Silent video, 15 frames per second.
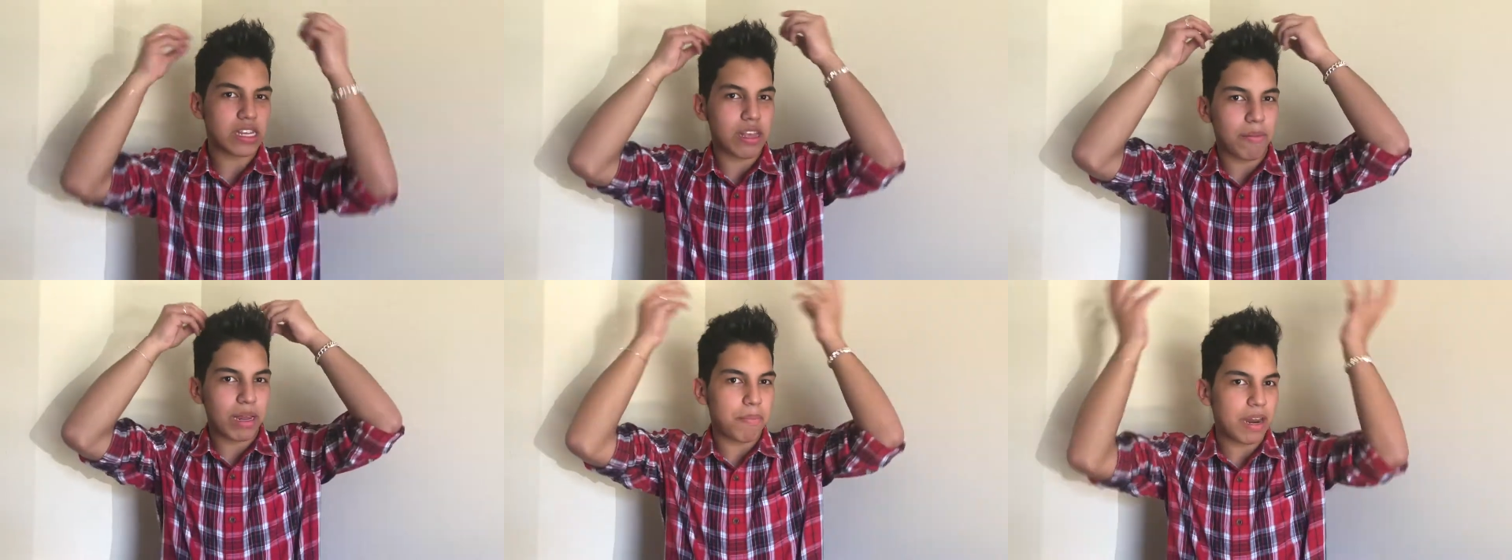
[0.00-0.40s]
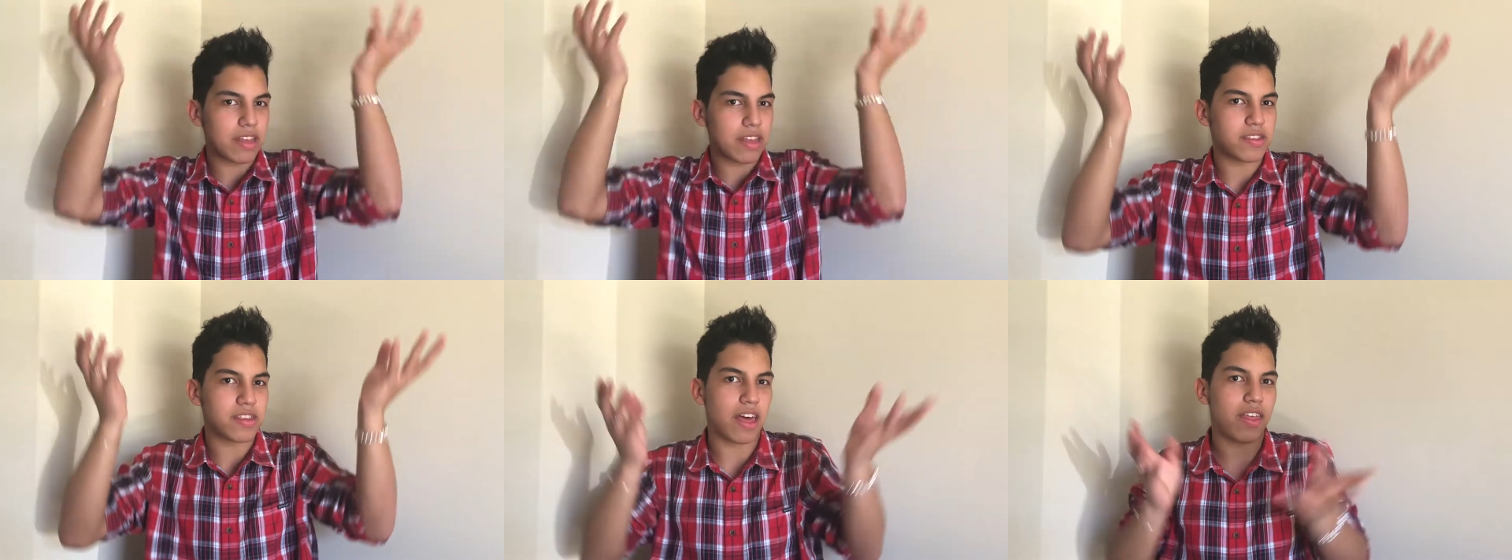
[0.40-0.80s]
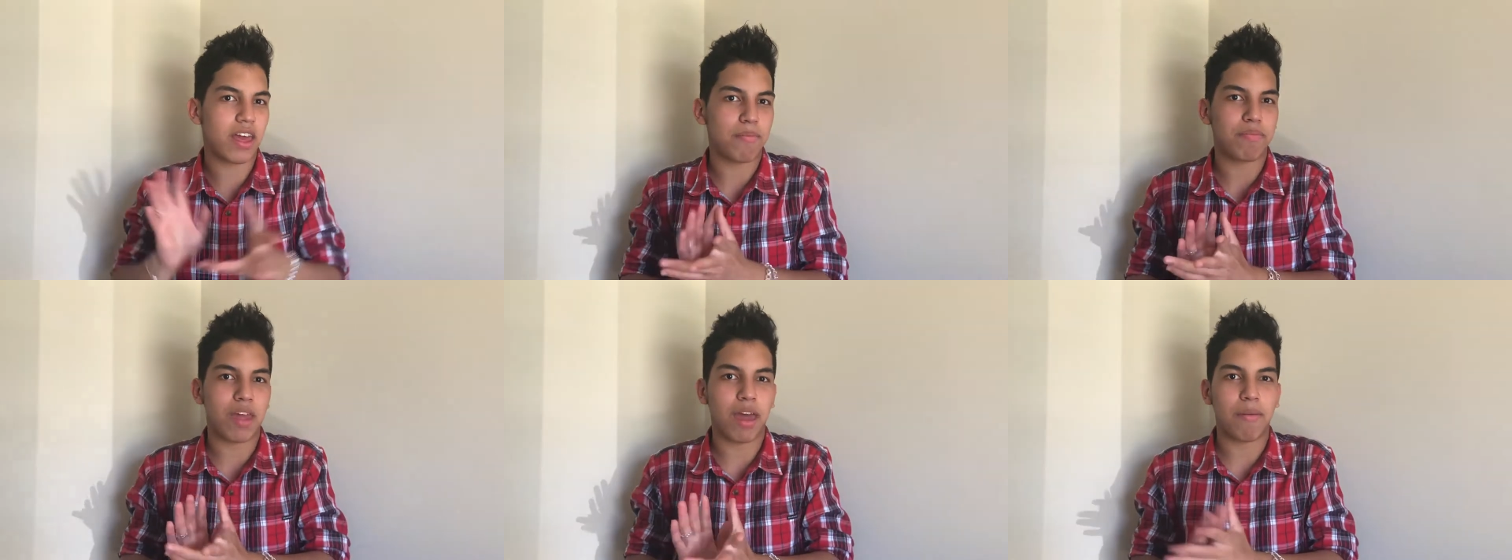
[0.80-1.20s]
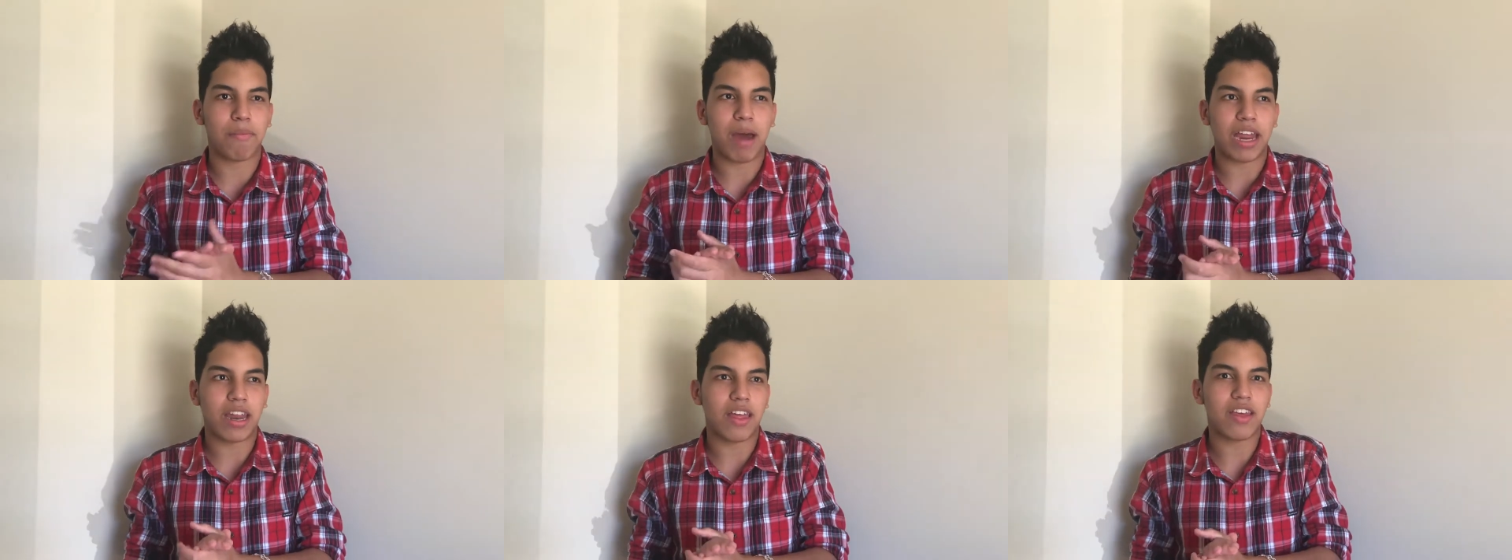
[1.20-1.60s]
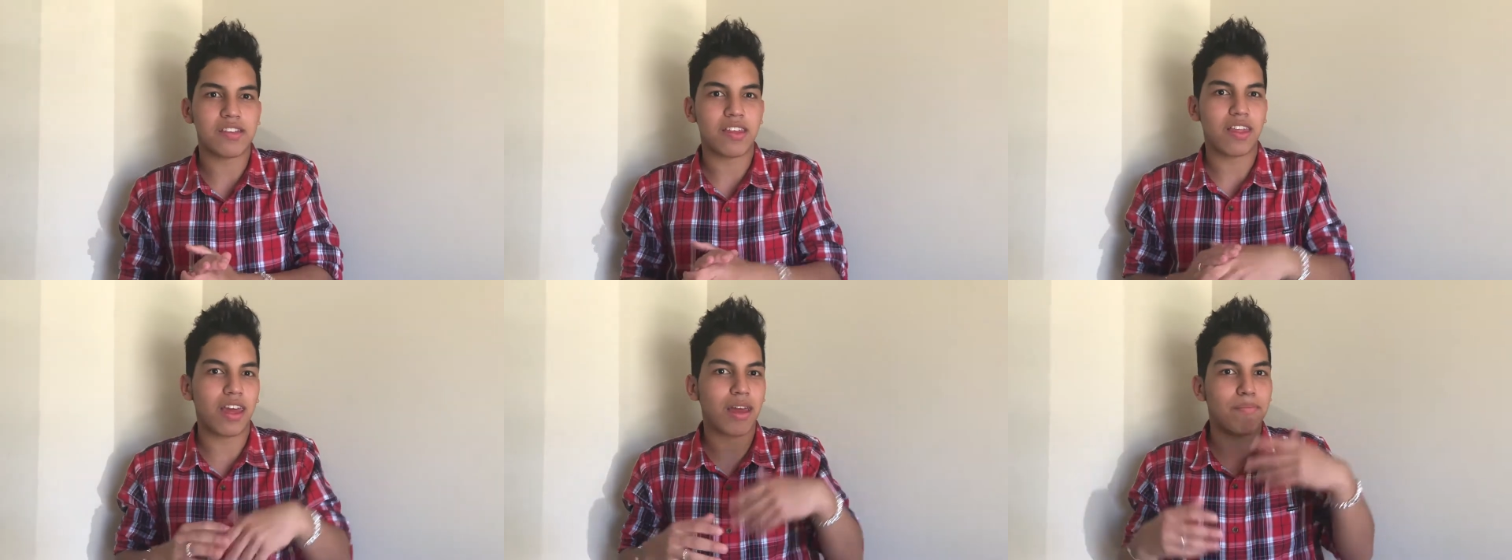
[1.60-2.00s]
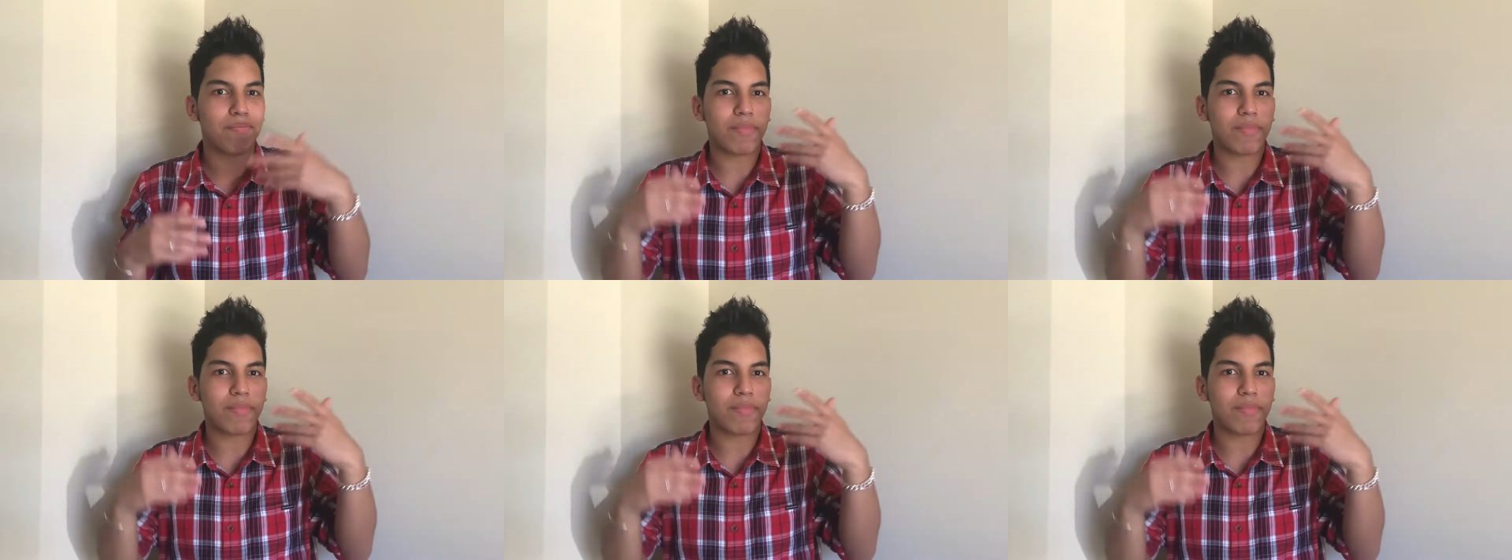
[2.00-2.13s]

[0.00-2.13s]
esa vaina parecía de, de vainas de esa de,